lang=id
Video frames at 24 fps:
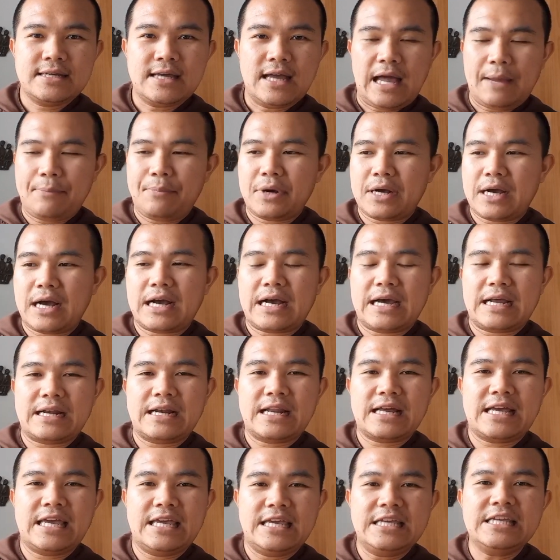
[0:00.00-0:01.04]
Apakah
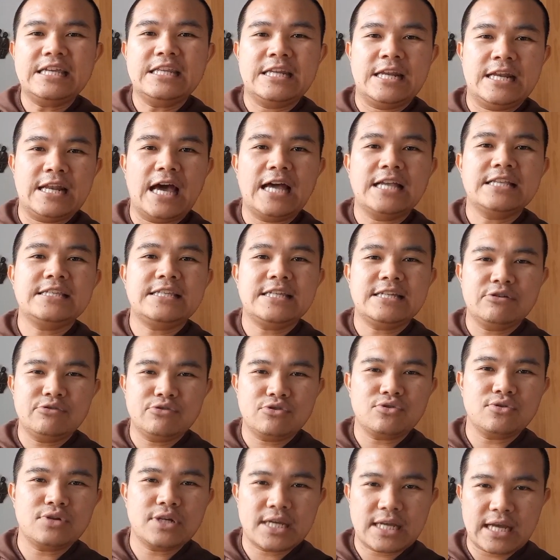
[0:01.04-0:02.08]
karena keinginan anjing
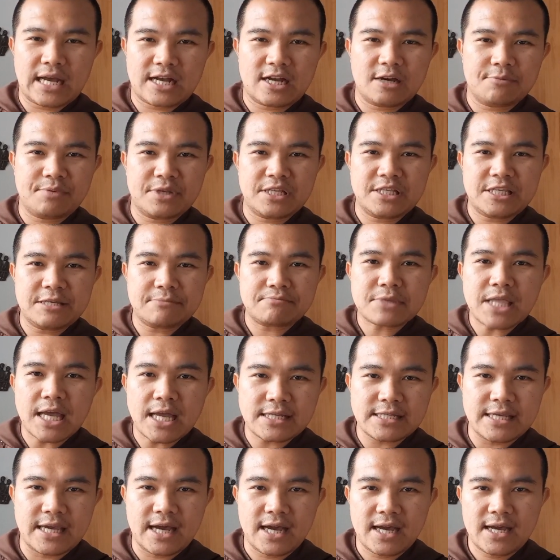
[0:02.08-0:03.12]
untuk dekat ke
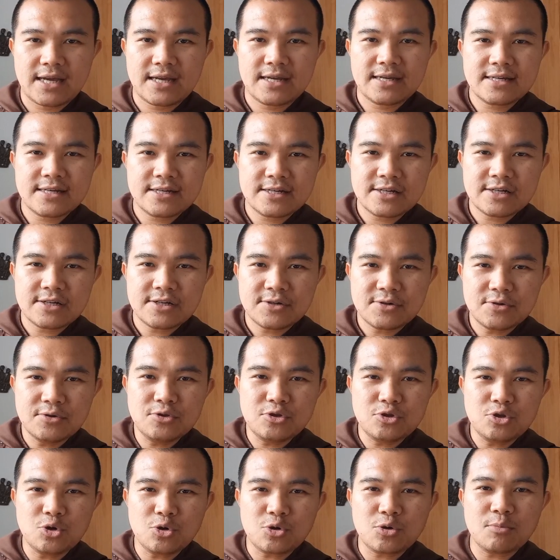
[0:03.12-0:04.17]
penciptanya?
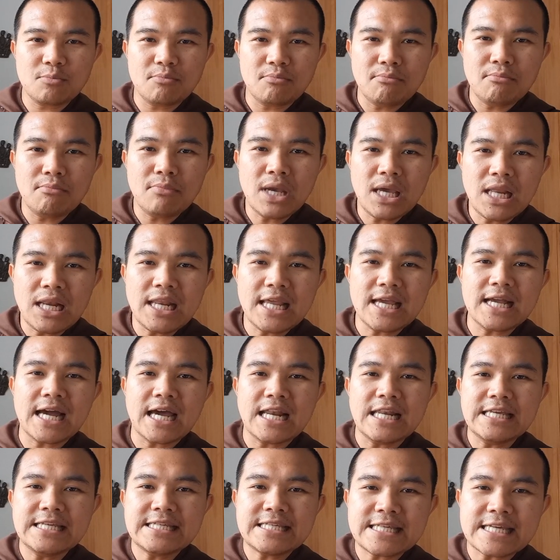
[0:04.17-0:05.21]
Untuk
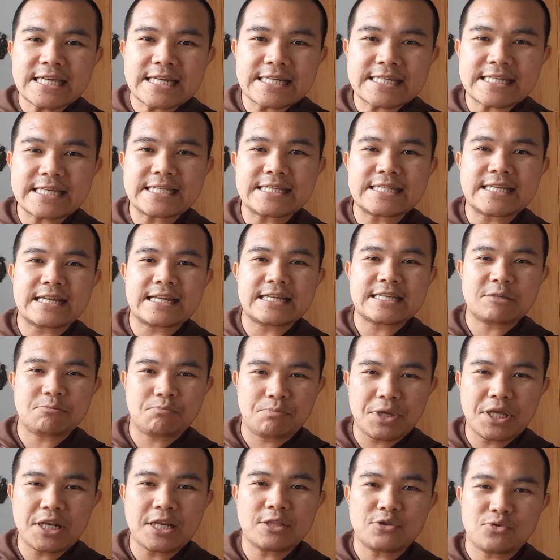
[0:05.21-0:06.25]
melegalisir secara
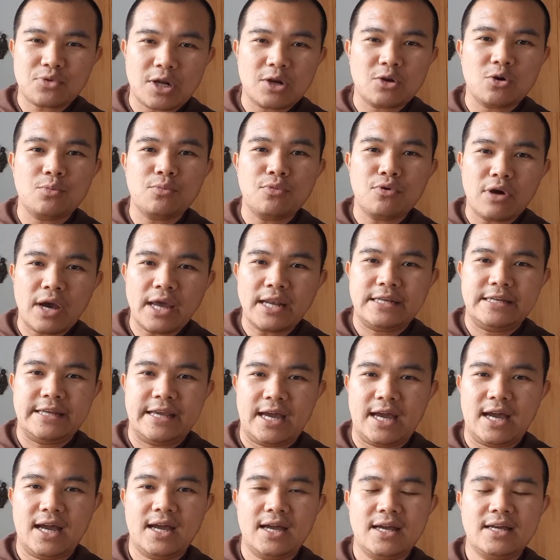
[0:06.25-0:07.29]
spiritual
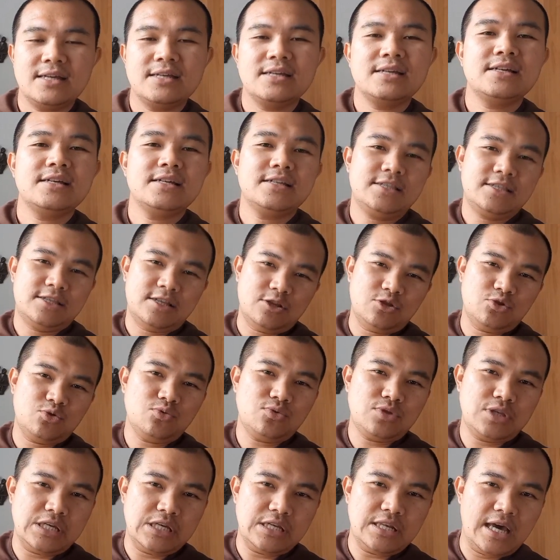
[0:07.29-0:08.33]
hubungannya? Tentu
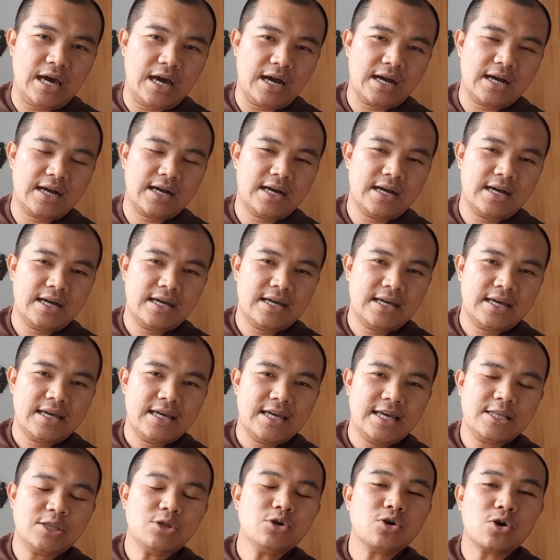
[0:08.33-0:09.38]
tidak.
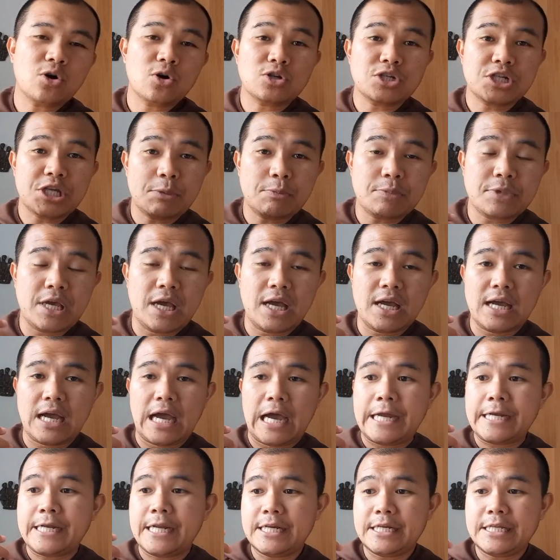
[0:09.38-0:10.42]
Itu konsep yang
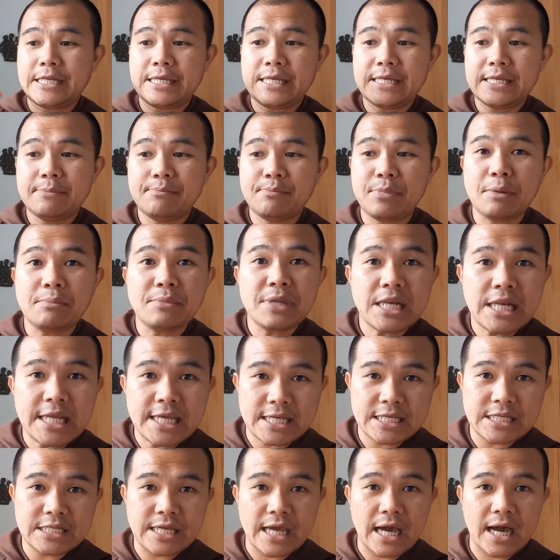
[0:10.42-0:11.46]
ada di
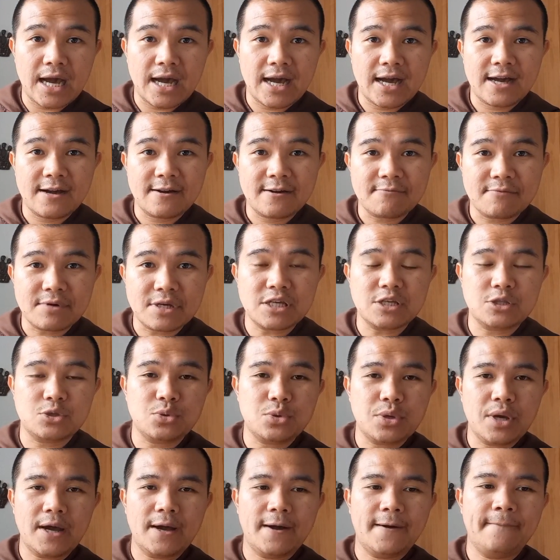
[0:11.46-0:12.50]
pemiliknya.
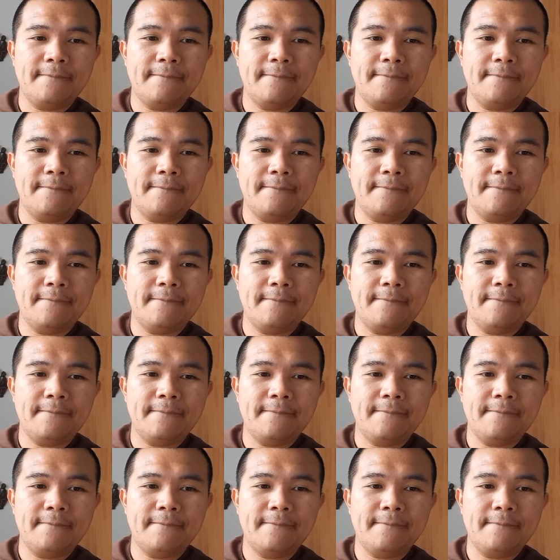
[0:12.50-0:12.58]
Begitu ya.